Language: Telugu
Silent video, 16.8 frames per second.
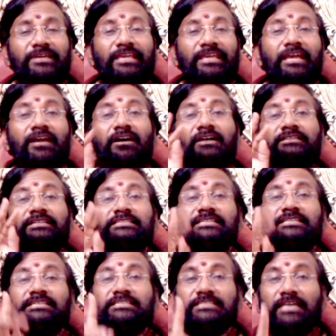
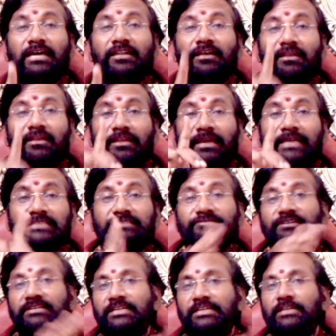ఏకాదశి స్థానాలు
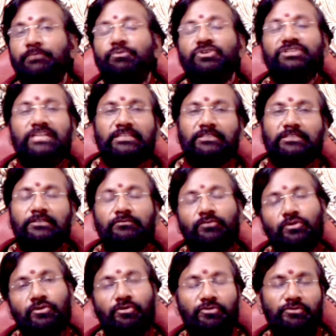యాక్టివేట్ అయినప్పుడు జాతకంలో